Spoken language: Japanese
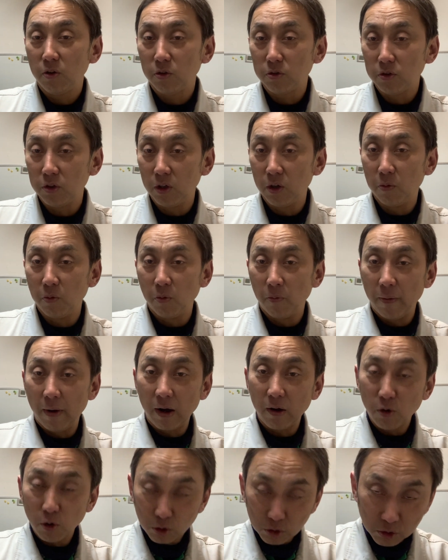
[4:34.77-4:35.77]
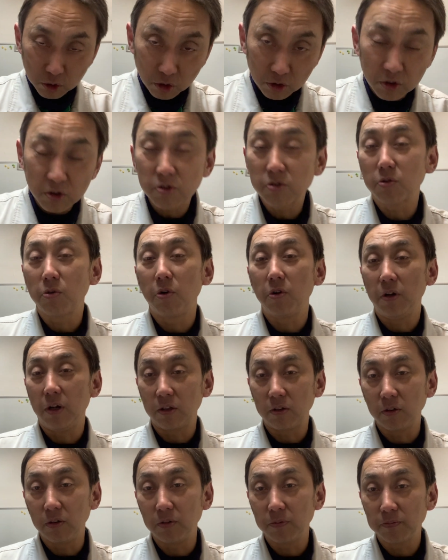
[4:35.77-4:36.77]
いや、もう誠にすごいな
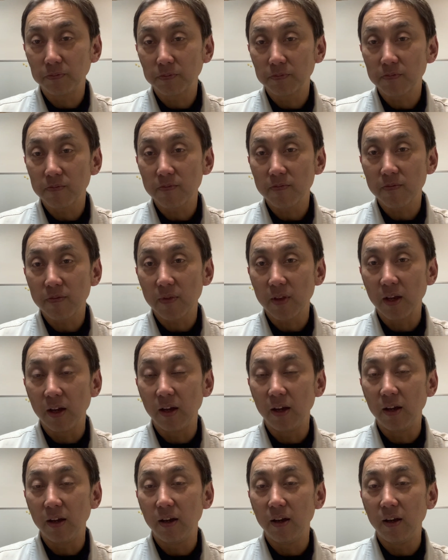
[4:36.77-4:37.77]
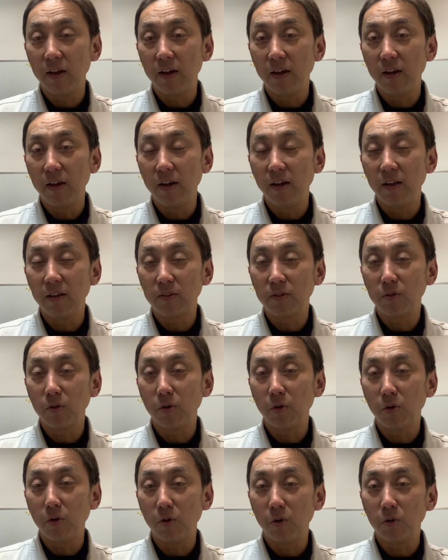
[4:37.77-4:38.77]
と、えー、っと、
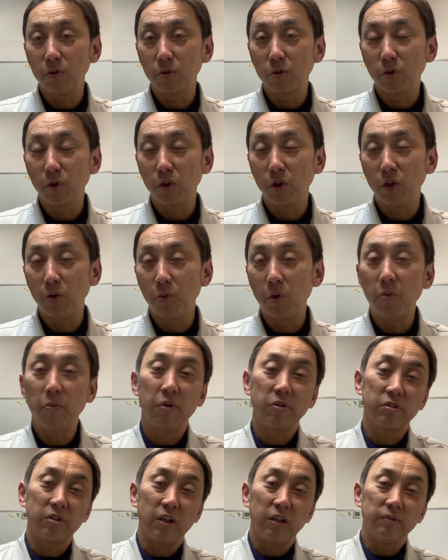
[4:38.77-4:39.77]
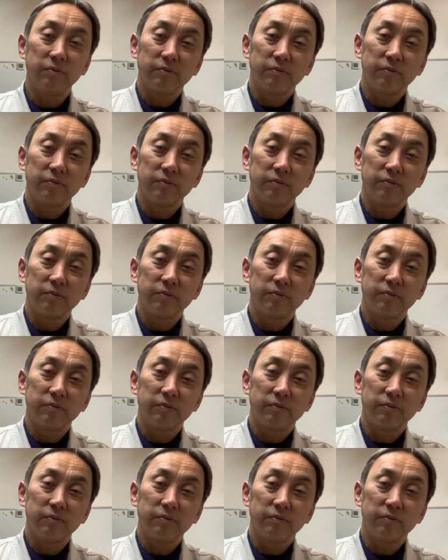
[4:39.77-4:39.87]
本当に思いました。